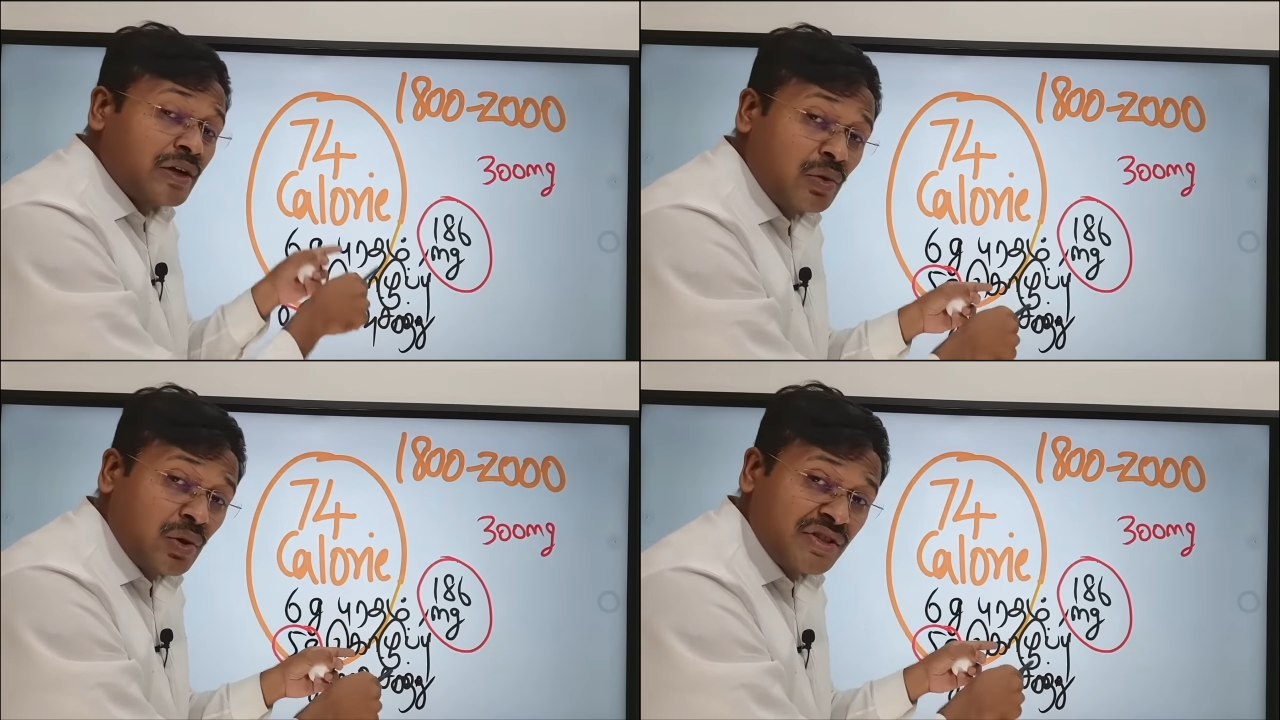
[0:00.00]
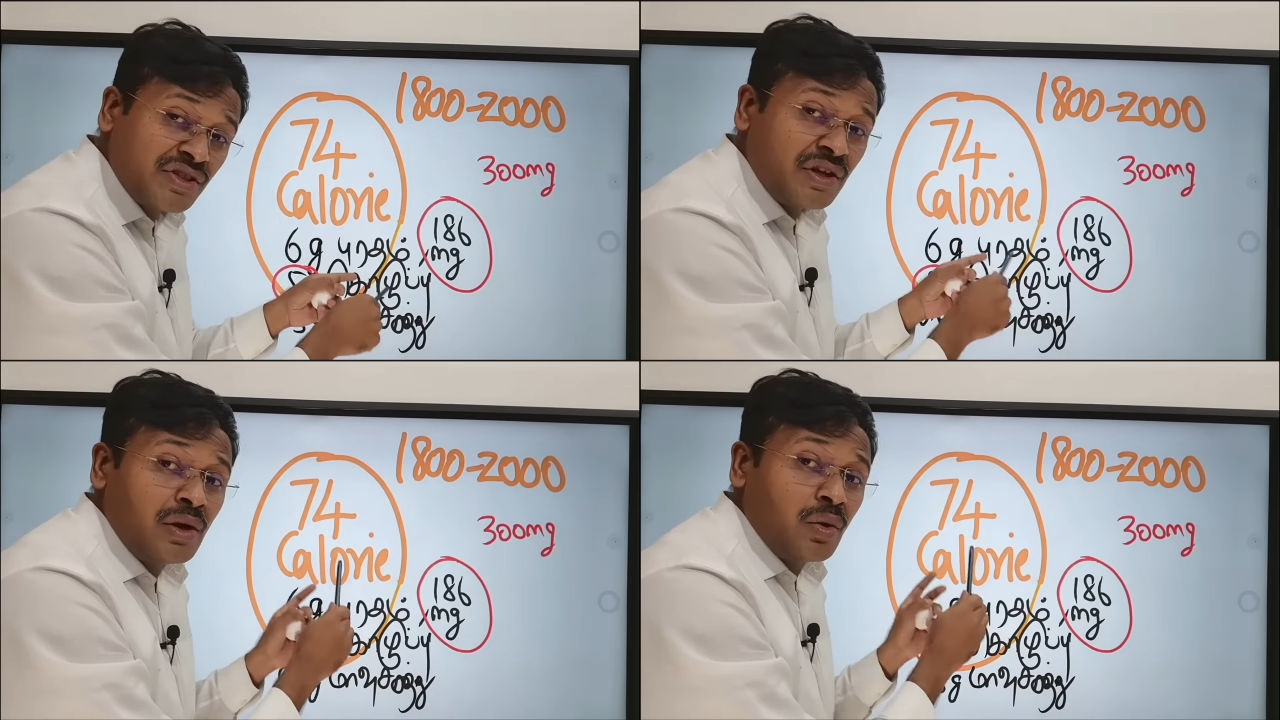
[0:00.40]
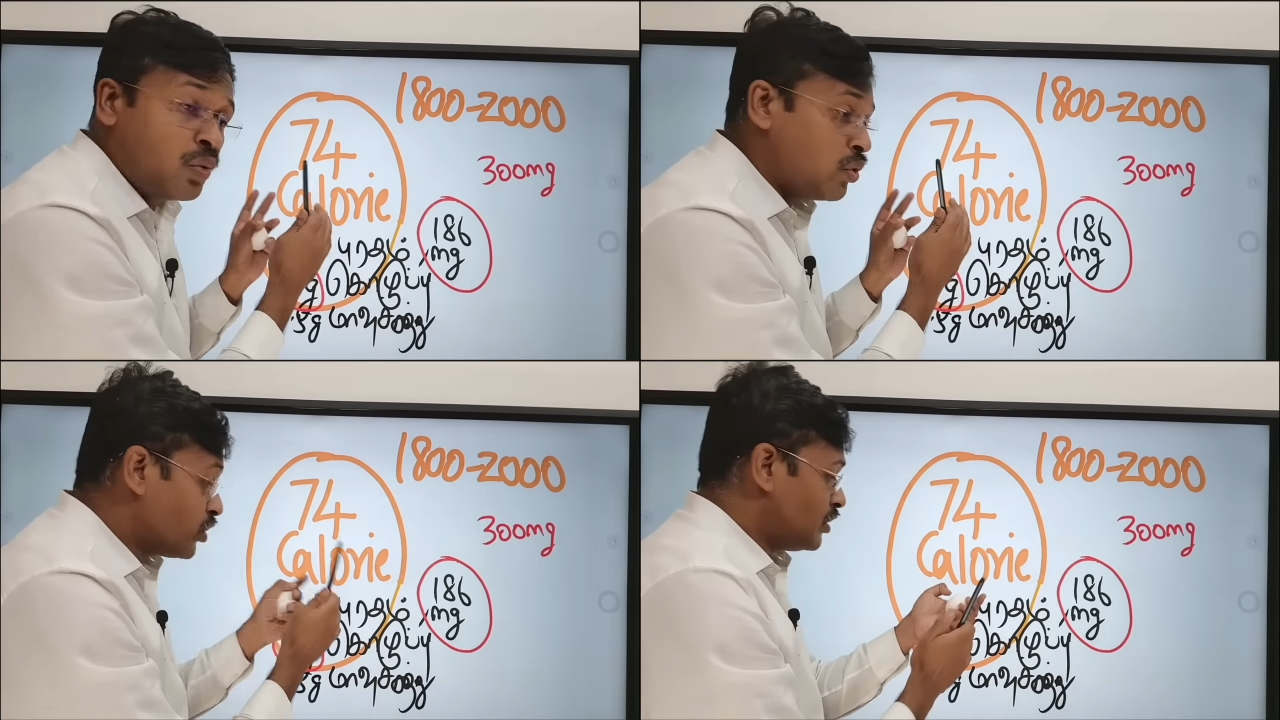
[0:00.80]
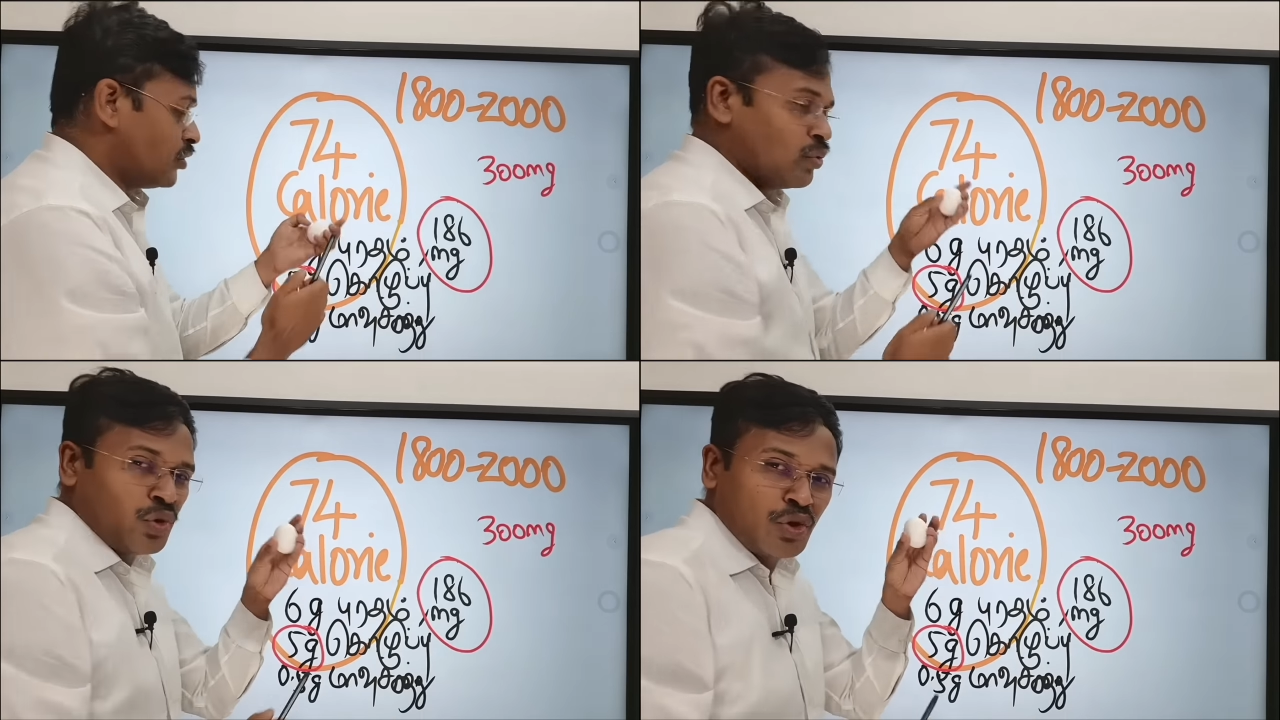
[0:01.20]
கொலஸ்ட்ரால் ஒரு
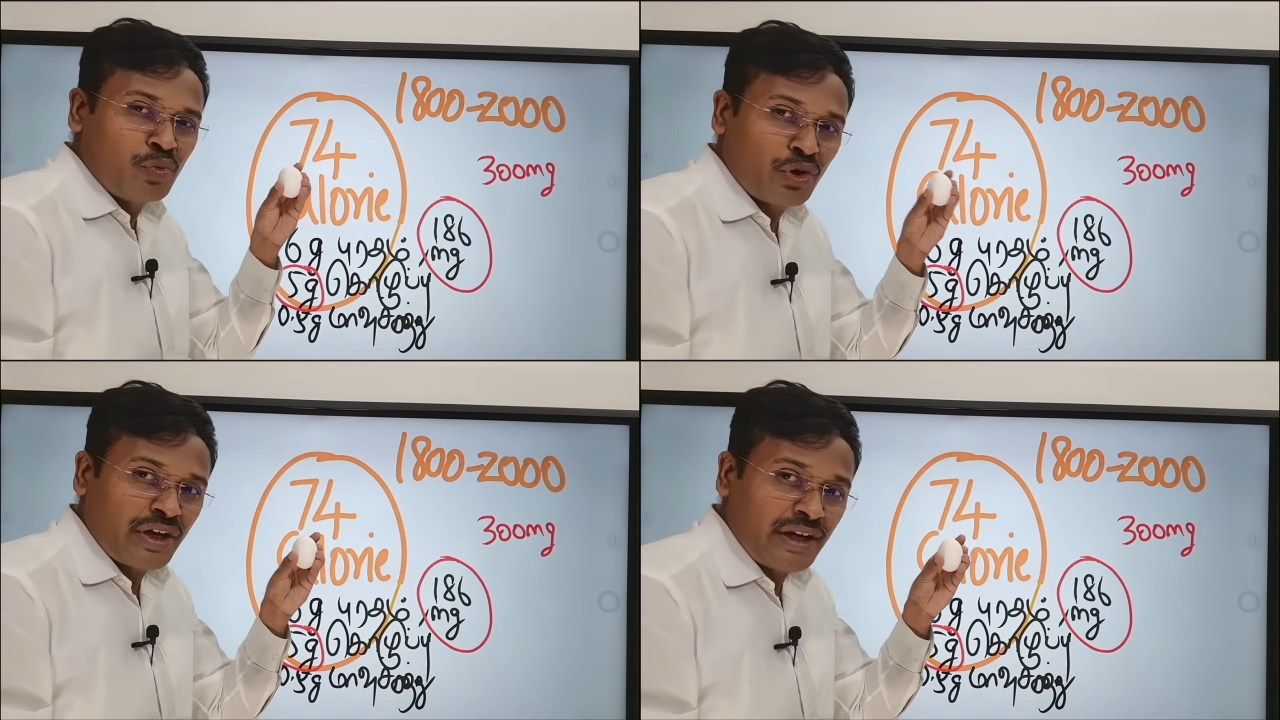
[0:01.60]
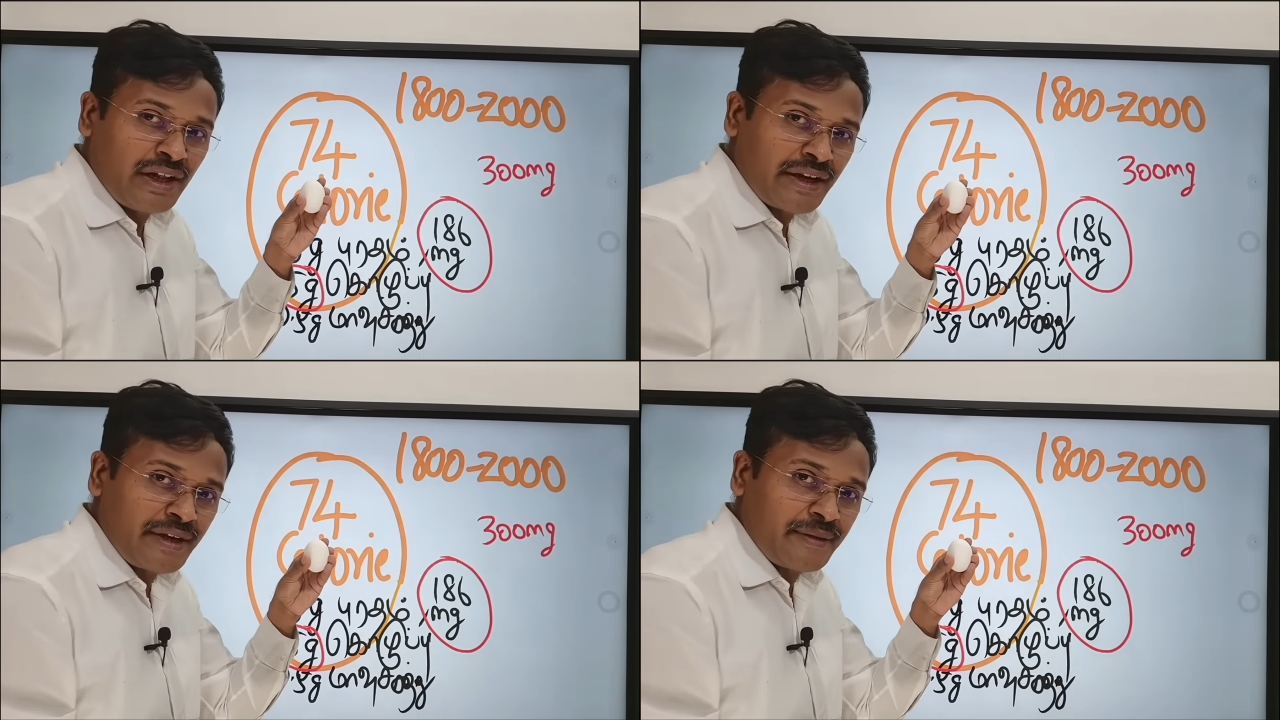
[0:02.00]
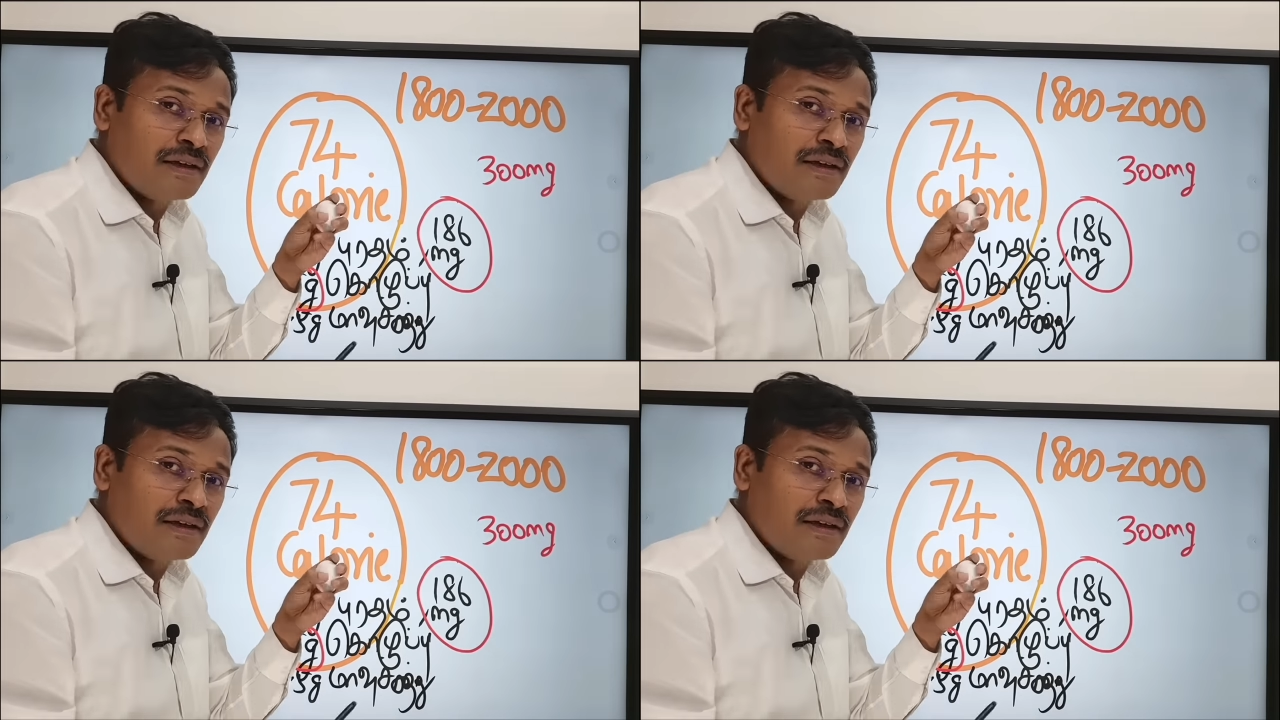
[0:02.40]
ஒரு முட்டையில இருக்கு